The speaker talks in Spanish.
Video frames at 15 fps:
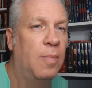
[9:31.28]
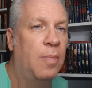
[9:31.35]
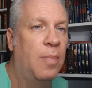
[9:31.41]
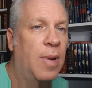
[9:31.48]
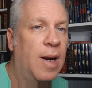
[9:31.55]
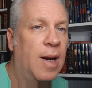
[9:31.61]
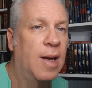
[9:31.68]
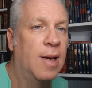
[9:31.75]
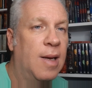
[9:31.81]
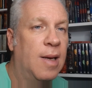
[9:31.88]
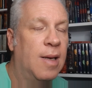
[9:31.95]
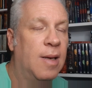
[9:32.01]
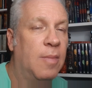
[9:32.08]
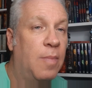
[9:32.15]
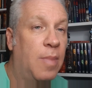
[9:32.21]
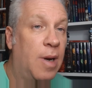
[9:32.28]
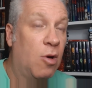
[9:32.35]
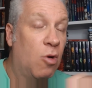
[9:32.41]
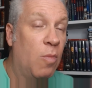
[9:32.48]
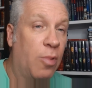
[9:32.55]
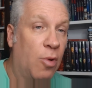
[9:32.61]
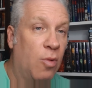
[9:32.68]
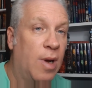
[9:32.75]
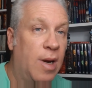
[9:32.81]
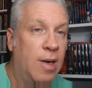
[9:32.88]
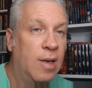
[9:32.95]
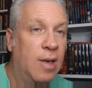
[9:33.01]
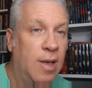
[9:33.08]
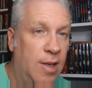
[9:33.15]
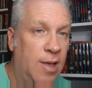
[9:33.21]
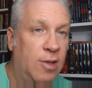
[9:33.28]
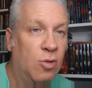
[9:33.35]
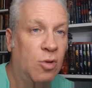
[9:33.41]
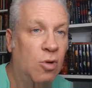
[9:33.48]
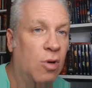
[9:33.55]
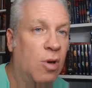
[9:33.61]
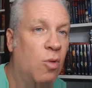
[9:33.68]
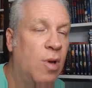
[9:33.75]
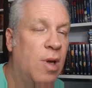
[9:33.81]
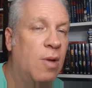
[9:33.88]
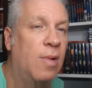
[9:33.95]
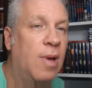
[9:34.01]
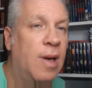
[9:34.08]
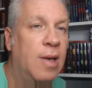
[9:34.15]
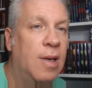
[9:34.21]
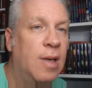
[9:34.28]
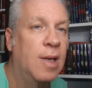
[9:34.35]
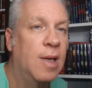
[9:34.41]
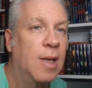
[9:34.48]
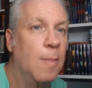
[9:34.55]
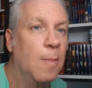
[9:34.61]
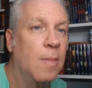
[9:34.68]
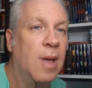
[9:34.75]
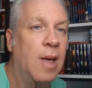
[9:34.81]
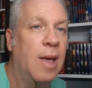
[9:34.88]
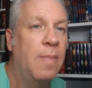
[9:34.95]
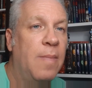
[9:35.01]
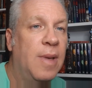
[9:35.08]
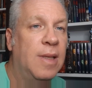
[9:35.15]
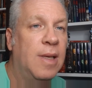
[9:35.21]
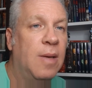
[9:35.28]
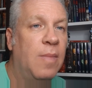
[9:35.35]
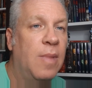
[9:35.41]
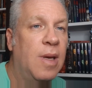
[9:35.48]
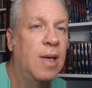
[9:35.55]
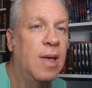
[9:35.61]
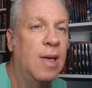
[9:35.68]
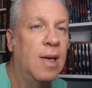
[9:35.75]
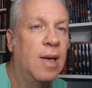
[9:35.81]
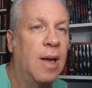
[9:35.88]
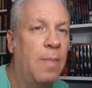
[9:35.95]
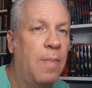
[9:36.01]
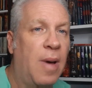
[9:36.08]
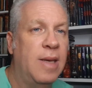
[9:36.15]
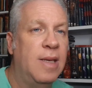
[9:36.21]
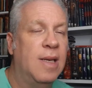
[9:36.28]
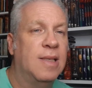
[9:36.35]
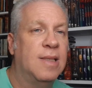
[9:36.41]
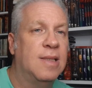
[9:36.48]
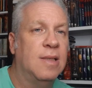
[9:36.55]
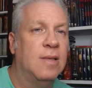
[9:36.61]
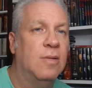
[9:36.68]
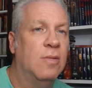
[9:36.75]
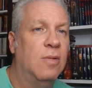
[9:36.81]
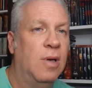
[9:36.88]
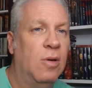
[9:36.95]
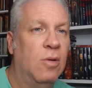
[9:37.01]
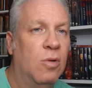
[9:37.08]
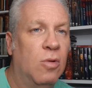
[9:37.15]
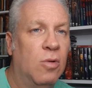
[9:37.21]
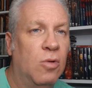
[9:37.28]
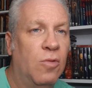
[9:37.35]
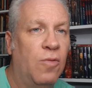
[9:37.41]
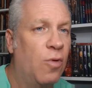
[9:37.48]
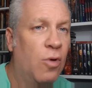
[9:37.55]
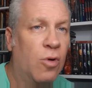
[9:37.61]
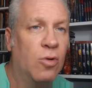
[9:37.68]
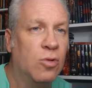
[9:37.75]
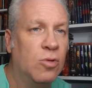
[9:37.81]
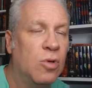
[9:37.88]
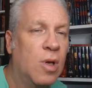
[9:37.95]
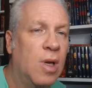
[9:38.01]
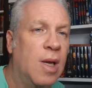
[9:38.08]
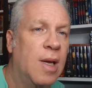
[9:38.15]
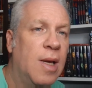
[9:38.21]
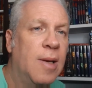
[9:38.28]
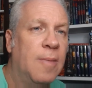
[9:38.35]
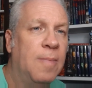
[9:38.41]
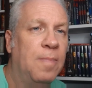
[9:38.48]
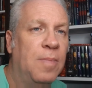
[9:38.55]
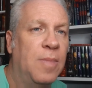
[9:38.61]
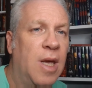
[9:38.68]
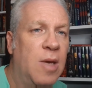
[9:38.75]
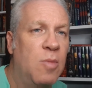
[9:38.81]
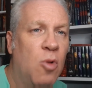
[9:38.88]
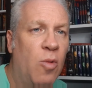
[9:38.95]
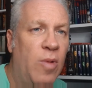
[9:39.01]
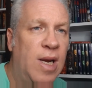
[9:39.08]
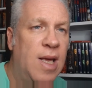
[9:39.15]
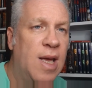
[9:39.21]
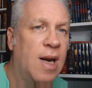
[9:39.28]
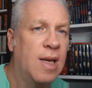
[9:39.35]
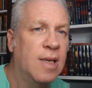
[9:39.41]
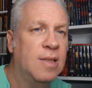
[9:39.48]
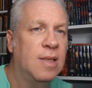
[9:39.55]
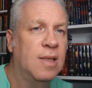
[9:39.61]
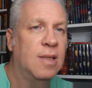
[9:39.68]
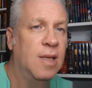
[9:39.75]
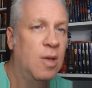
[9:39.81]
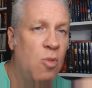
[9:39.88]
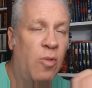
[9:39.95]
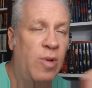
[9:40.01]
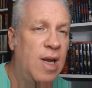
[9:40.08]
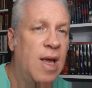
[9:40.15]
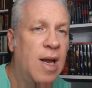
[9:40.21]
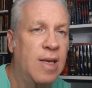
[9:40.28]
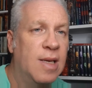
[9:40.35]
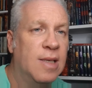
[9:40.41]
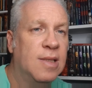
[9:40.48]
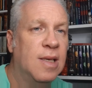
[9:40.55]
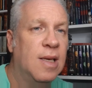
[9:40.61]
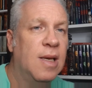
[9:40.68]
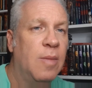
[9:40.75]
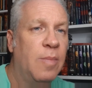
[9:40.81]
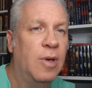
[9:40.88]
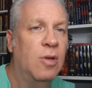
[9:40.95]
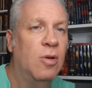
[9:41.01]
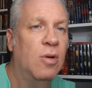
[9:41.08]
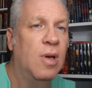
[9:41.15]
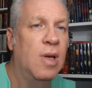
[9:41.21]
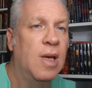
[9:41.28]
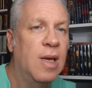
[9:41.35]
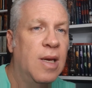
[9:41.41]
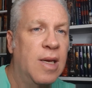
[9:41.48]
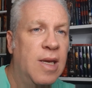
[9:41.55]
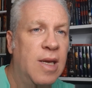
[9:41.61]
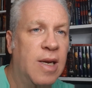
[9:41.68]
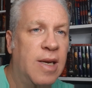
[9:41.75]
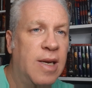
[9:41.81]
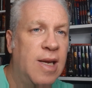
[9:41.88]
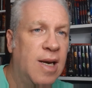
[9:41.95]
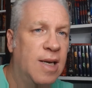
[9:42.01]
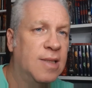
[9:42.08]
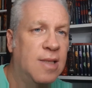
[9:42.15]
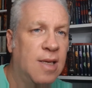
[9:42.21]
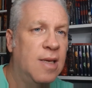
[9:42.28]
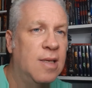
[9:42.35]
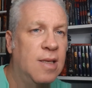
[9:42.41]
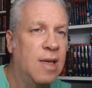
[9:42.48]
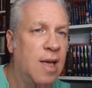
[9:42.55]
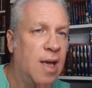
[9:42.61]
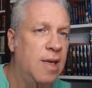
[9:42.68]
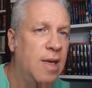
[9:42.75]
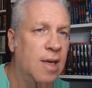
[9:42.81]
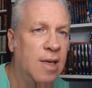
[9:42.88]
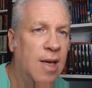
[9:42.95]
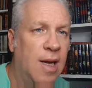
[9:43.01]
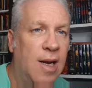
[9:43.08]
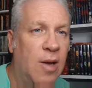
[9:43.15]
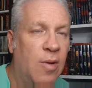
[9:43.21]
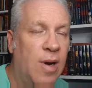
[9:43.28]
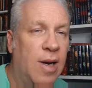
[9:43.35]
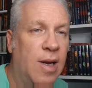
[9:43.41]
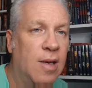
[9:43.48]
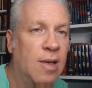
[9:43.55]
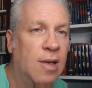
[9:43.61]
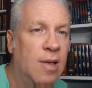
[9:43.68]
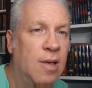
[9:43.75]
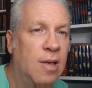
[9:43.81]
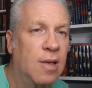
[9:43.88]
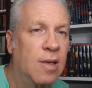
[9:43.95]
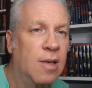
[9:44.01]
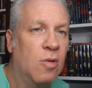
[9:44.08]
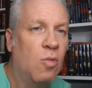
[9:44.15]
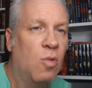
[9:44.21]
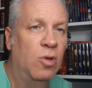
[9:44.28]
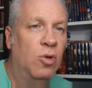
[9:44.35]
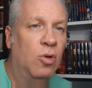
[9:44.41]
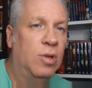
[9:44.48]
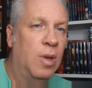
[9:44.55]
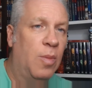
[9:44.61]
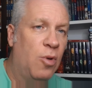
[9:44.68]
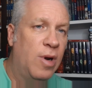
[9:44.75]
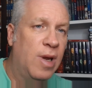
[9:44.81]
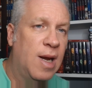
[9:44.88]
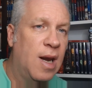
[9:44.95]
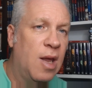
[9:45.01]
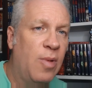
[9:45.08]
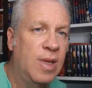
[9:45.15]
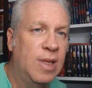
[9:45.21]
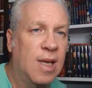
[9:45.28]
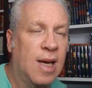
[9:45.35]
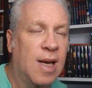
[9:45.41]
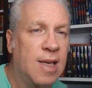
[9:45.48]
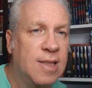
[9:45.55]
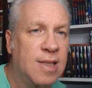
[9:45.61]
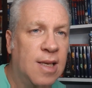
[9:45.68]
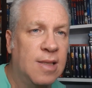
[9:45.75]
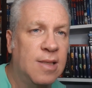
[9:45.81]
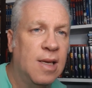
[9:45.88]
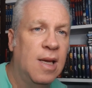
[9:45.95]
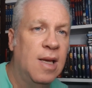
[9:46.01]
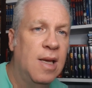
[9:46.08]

para, comprobar esto de lo que voy a hablar es meterme en las páginas o en los foros de inmobiliarias, de inmobiliarias perdón, y real estate que hay en, en La Habana. Cuando te ponen a la venta casas,